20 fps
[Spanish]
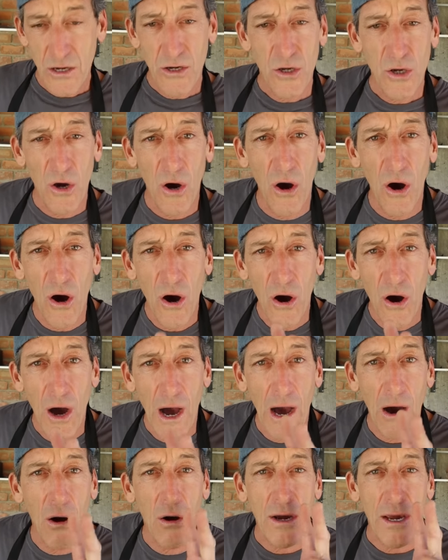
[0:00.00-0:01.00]
Yo
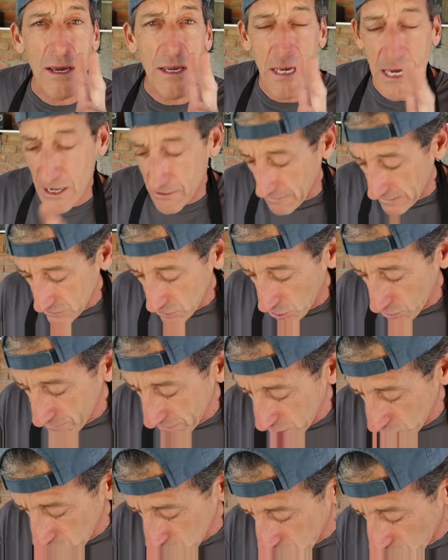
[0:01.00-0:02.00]
hago que hiervan 2
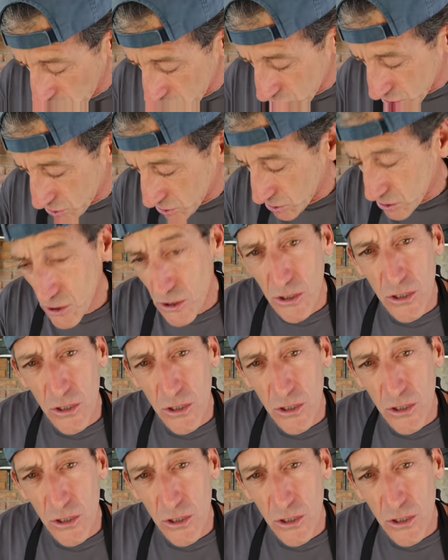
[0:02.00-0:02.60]
minutos,